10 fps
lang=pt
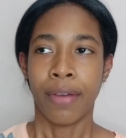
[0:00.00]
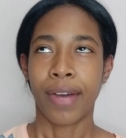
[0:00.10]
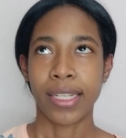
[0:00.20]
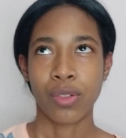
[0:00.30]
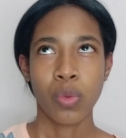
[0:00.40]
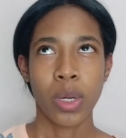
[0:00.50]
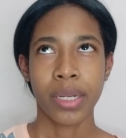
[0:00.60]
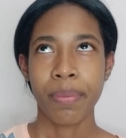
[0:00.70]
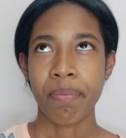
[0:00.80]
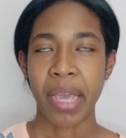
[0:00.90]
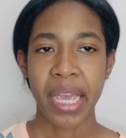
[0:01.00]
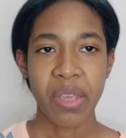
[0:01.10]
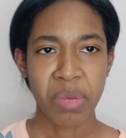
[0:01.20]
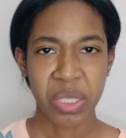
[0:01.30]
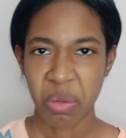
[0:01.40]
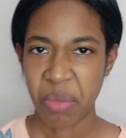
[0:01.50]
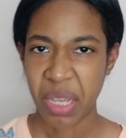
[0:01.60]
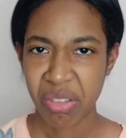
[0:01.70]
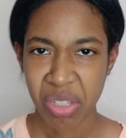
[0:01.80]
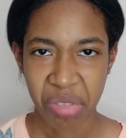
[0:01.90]
Faz um ano e meio, mais ou
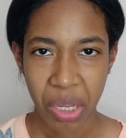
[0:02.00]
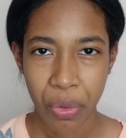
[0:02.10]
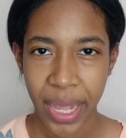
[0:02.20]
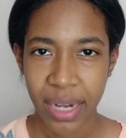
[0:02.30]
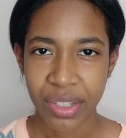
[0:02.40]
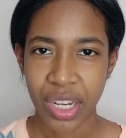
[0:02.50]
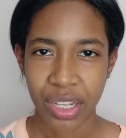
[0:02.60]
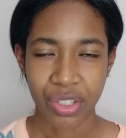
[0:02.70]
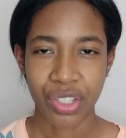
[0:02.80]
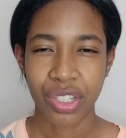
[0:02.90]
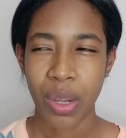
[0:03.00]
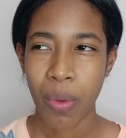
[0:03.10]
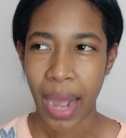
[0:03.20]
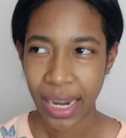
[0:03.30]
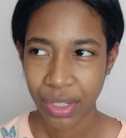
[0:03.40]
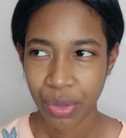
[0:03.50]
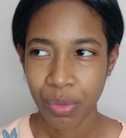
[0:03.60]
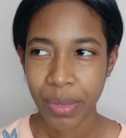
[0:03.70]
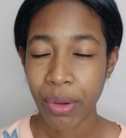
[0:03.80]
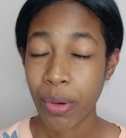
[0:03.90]
menos, que eu tenho ela, gente. Eu acho,
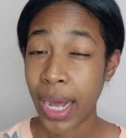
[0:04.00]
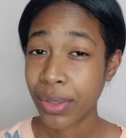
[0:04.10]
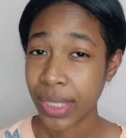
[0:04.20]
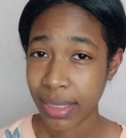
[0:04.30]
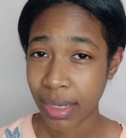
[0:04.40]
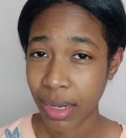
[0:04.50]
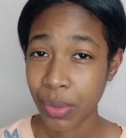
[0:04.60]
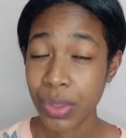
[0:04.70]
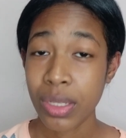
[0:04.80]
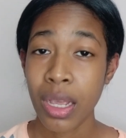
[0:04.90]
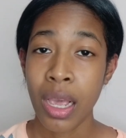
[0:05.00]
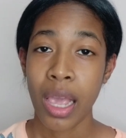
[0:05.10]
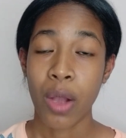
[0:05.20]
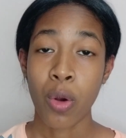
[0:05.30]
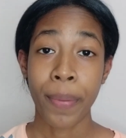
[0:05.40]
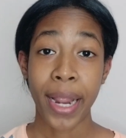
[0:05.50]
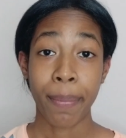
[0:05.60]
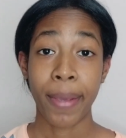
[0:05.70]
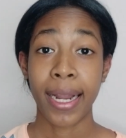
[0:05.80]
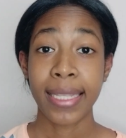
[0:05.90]
meio a dois anos. Eu comprei
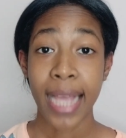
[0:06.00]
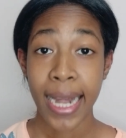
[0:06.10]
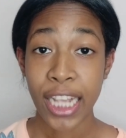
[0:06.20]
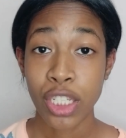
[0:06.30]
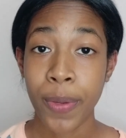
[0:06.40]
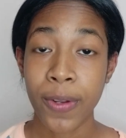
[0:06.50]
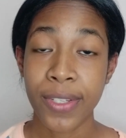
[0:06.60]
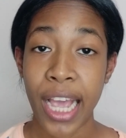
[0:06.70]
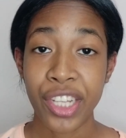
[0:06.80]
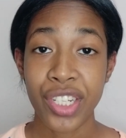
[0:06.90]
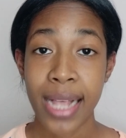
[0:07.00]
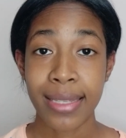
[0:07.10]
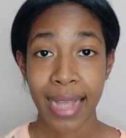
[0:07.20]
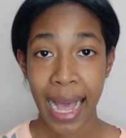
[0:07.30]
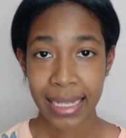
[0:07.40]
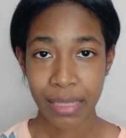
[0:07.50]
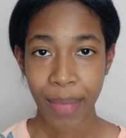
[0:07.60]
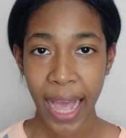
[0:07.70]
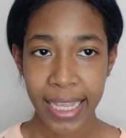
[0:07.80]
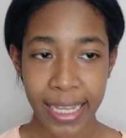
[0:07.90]
ela pela internet, pelo site das Casas
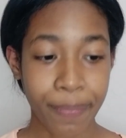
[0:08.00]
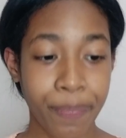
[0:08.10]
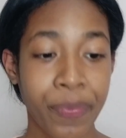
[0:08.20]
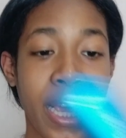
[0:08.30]
Bahia.